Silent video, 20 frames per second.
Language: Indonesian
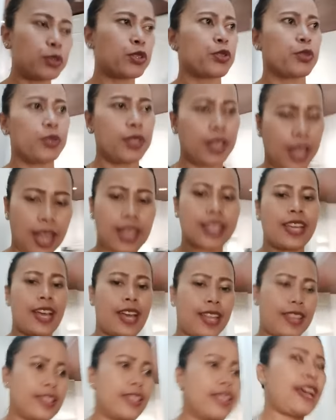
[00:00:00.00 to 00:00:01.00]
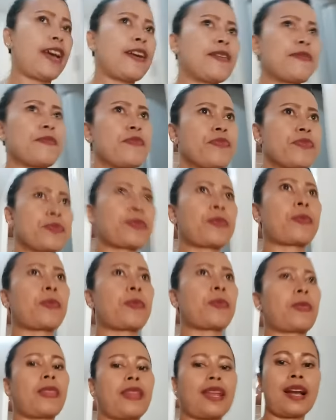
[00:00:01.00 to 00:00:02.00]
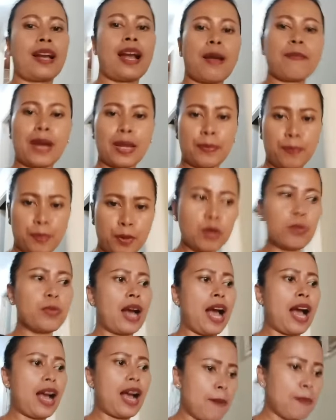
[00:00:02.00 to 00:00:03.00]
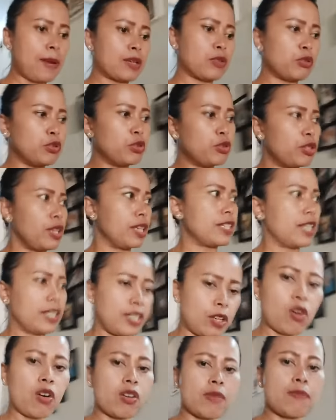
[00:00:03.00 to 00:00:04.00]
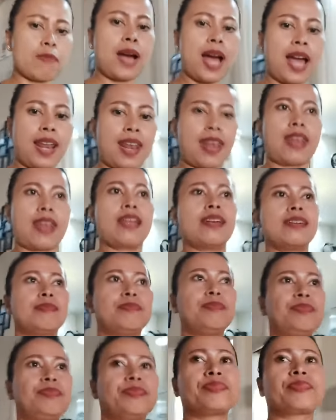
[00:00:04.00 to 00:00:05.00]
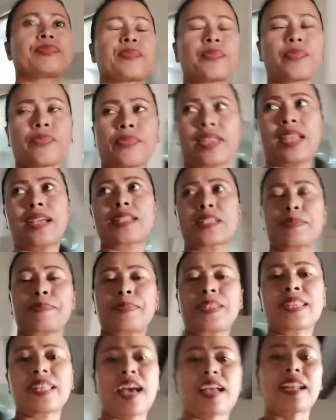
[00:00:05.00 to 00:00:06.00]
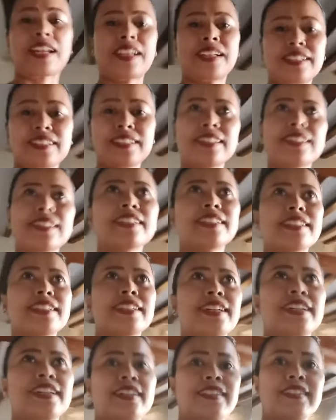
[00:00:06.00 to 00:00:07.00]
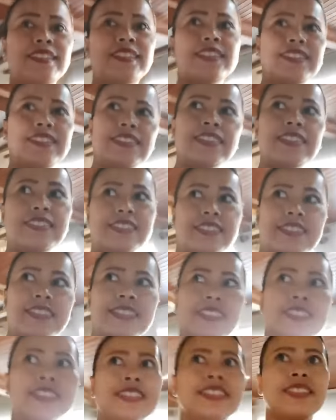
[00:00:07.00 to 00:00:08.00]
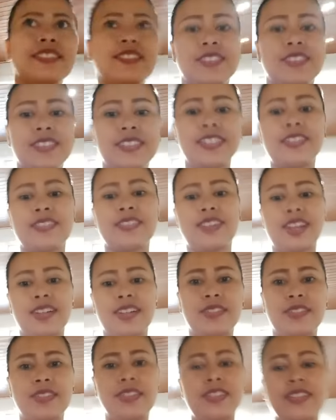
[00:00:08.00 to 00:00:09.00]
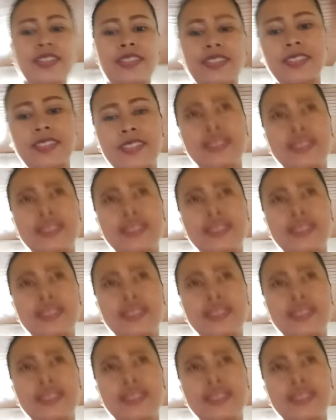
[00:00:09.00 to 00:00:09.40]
juga lihat ya. Kamarku kamarku juga jadi korban. Sebentar. Ya Allah, Gustin Agung.